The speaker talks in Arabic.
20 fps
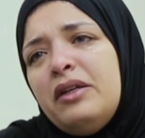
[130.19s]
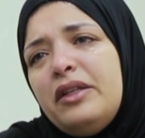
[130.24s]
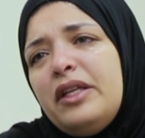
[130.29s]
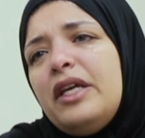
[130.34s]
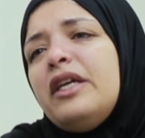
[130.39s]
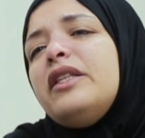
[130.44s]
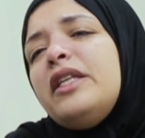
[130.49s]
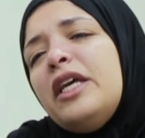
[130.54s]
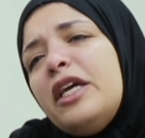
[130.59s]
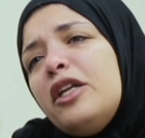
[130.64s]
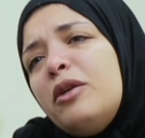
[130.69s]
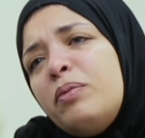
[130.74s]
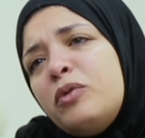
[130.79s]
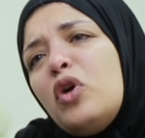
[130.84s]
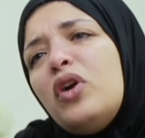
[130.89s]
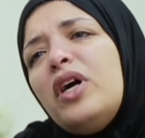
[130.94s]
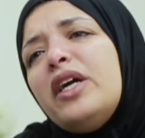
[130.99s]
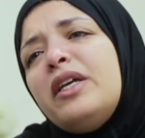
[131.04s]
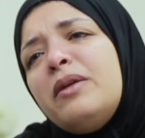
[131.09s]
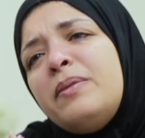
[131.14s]
تجري
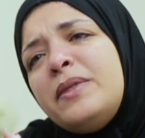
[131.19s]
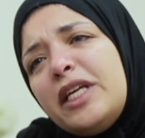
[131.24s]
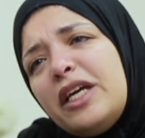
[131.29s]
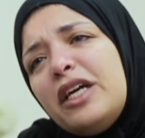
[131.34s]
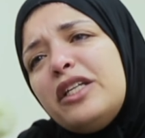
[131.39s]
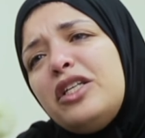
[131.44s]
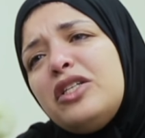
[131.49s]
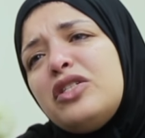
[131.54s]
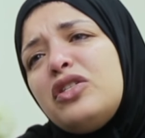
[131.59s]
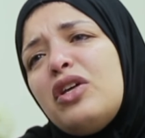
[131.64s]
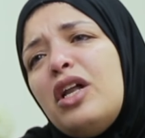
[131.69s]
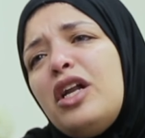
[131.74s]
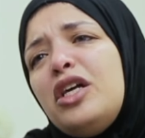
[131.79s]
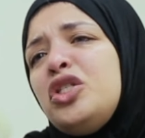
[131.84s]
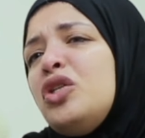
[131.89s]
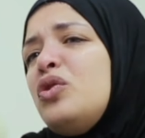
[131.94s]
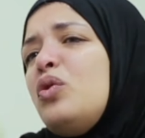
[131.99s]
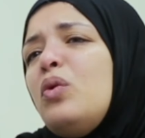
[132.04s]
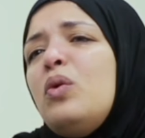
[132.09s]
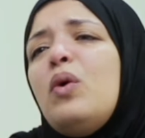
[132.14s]
بسرعه تجيب سجاده الصلاه
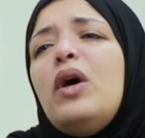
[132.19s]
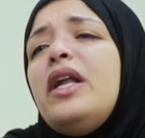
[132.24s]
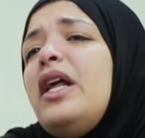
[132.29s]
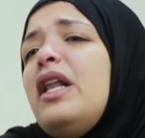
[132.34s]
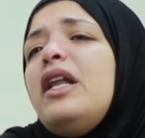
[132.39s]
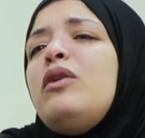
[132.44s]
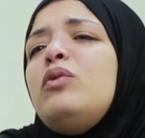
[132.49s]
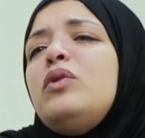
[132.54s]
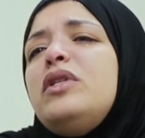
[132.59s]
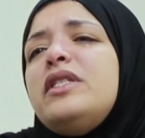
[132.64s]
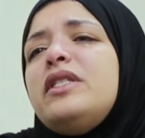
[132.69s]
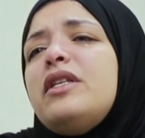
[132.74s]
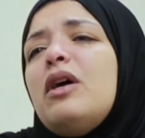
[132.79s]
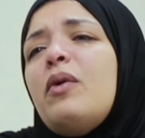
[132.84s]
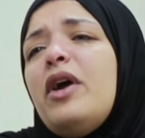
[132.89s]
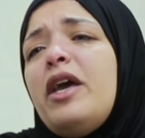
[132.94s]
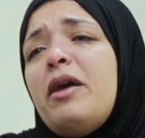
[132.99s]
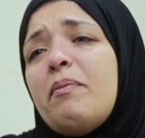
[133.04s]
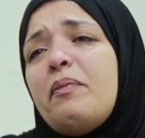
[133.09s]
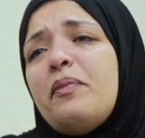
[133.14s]
عشان تقول له انا اللي اخد
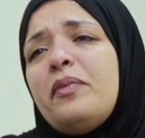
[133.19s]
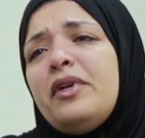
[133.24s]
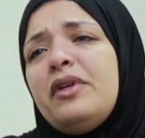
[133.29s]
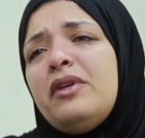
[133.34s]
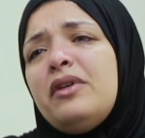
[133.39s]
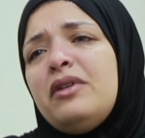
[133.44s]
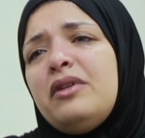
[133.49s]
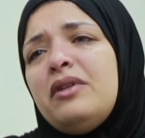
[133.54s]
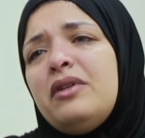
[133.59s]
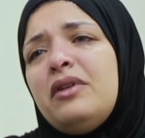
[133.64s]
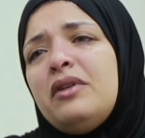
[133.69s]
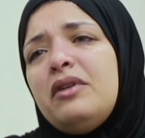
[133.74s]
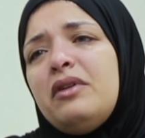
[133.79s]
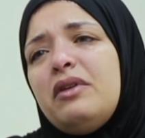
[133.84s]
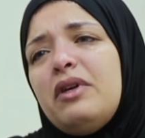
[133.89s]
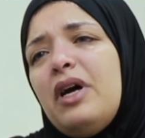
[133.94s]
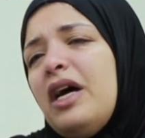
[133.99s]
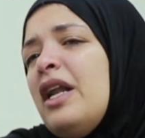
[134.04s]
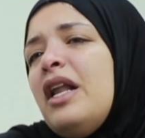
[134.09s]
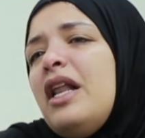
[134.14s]
الثواب
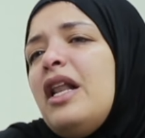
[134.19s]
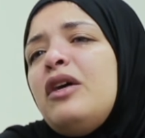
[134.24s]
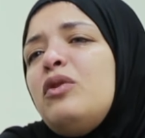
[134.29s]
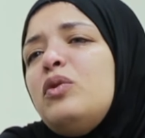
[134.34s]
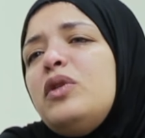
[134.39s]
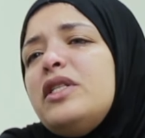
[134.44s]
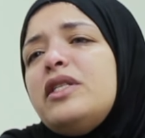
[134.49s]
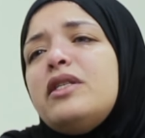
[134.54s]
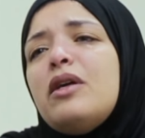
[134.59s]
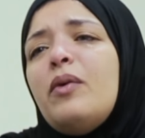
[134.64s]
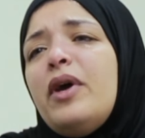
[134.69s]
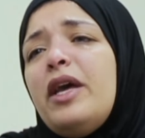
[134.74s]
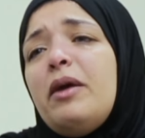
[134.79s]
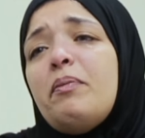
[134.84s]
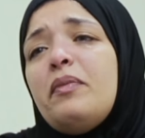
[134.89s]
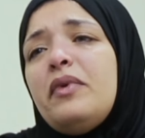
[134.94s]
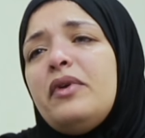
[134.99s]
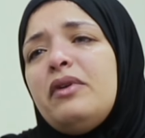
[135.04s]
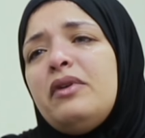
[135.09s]
انا اللي اخد الثواب